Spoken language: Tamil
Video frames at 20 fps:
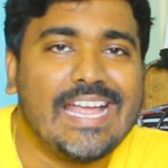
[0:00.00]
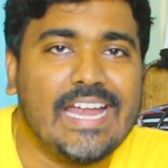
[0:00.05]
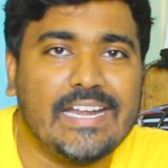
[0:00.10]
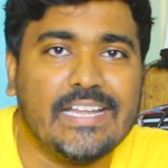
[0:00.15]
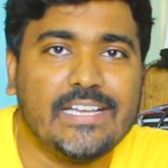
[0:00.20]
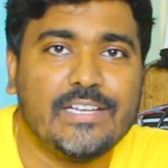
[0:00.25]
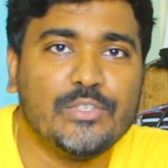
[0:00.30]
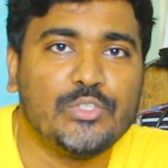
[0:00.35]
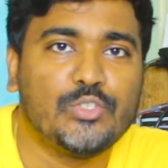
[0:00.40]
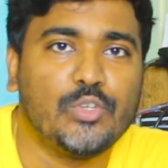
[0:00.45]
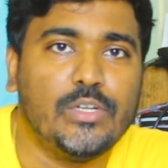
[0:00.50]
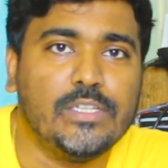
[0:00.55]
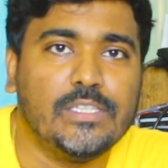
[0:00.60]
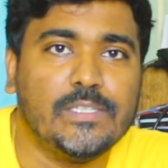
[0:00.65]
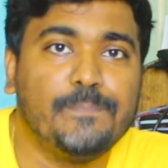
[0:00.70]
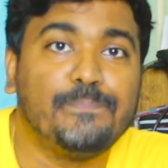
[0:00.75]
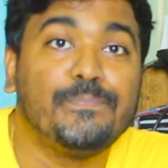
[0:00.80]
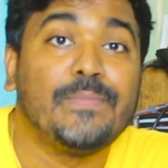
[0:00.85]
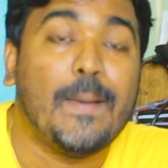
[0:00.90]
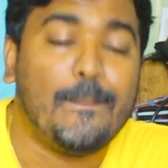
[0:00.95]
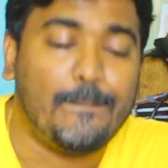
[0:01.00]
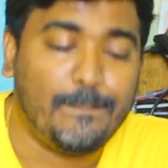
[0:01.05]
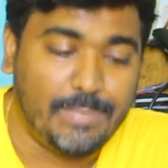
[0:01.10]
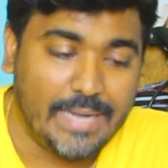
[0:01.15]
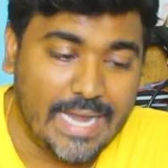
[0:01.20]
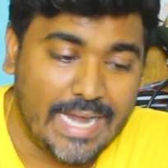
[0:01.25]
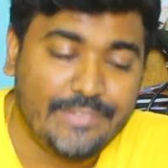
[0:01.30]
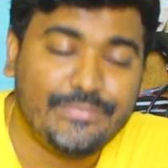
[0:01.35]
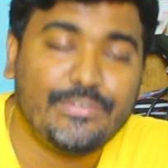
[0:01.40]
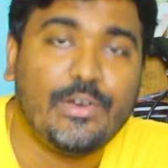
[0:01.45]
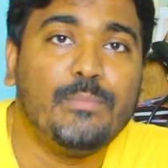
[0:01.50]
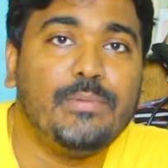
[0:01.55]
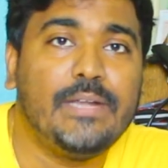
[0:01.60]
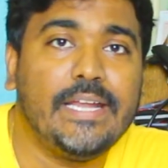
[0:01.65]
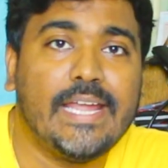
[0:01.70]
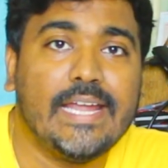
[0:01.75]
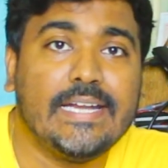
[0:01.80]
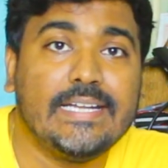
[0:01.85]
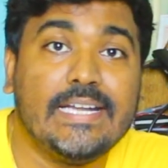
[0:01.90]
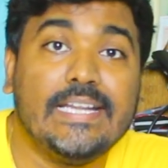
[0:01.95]
கணக்கு சொல்லுது பிளாட்ஃபார்ம்
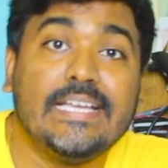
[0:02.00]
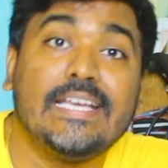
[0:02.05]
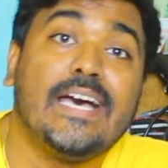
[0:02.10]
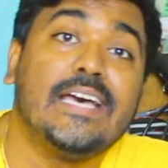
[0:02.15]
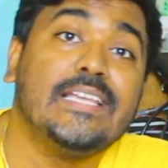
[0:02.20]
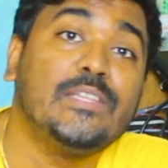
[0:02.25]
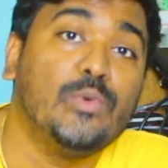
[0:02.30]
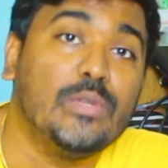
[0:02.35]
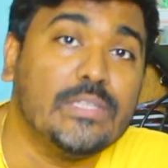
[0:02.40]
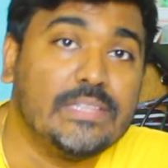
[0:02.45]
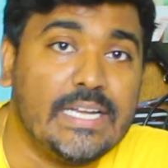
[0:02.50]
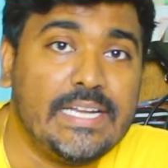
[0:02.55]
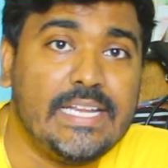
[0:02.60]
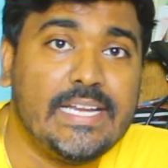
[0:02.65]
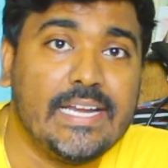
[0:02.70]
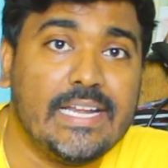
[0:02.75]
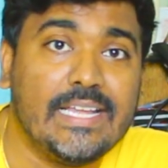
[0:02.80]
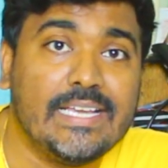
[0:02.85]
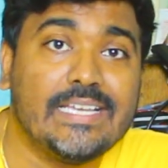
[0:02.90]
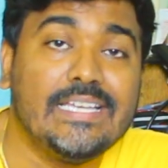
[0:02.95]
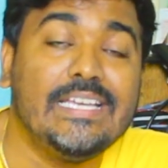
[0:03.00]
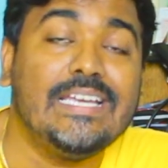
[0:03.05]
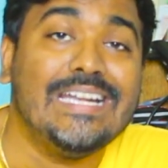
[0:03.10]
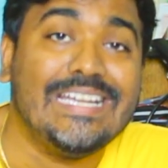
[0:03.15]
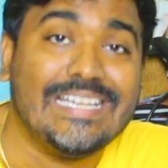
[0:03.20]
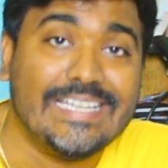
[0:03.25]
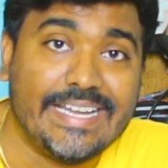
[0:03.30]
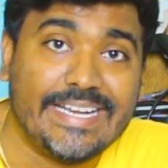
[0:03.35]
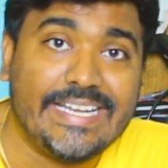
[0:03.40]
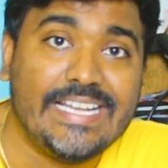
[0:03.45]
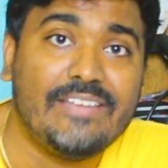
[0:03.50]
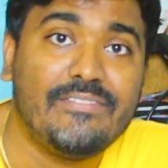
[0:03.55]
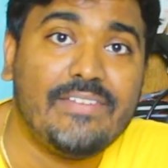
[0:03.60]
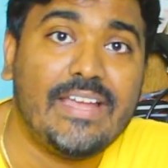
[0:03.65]
டிக்கெட் எடுக்காது ஒரு தனி கணக்கு நல்ல